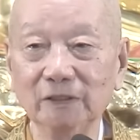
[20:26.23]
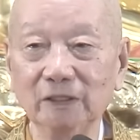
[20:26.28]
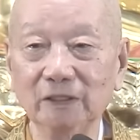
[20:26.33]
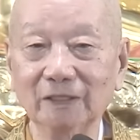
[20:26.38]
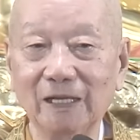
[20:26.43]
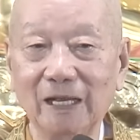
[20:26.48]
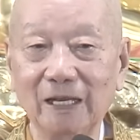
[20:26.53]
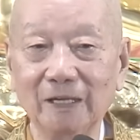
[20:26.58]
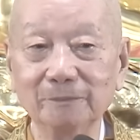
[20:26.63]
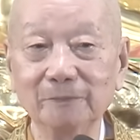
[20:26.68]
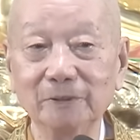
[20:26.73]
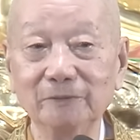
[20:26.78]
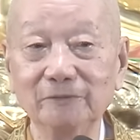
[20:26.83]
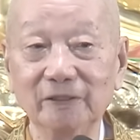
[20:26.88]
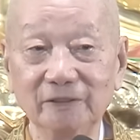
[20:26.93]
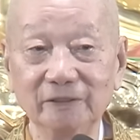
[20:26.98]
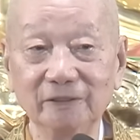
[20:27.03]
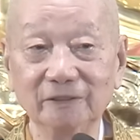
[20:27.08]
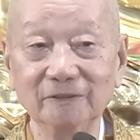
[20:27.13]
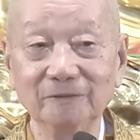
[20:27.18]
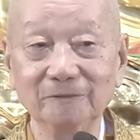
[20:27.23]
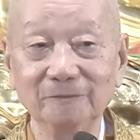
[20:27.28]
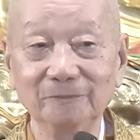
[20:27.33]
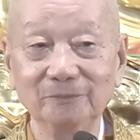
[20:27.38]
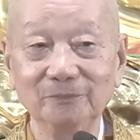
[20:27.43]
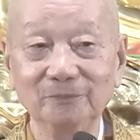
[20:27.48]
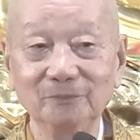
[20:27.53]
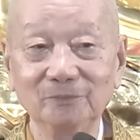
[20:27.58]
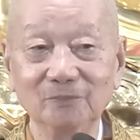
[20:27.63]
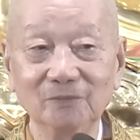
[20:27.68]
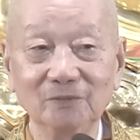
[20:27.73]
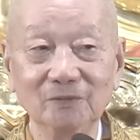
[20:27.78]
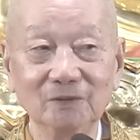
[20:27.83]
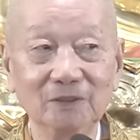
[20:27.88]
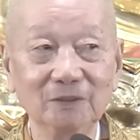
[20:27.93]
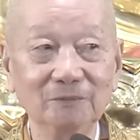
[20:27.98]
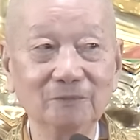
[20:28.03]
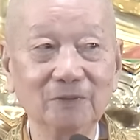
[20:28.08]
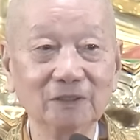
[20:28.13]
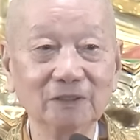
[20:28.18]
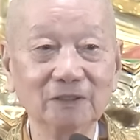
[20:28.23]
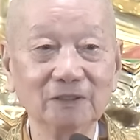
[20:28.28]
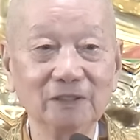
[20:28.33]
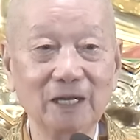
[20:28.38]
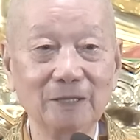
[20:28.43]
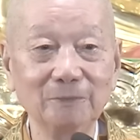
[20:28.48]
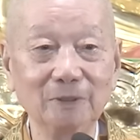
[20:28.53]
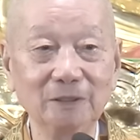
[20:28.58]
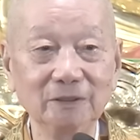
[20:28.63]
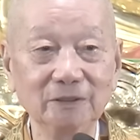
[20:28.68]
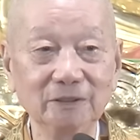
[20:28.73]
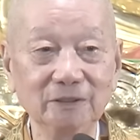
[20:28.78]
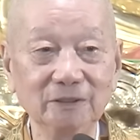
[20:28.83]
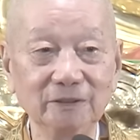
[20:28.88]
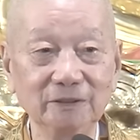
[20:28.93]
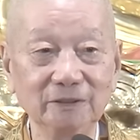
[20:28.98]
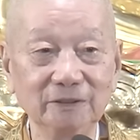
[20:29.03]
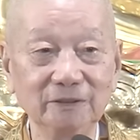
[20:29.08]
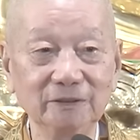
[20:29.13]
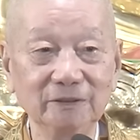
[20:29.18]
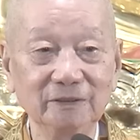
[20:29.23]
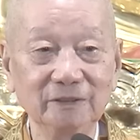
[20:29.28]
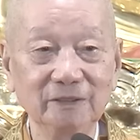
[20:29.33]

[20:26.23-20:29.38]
cực lạc mình về được. Đức Phật Di Đà mở cửa chứ.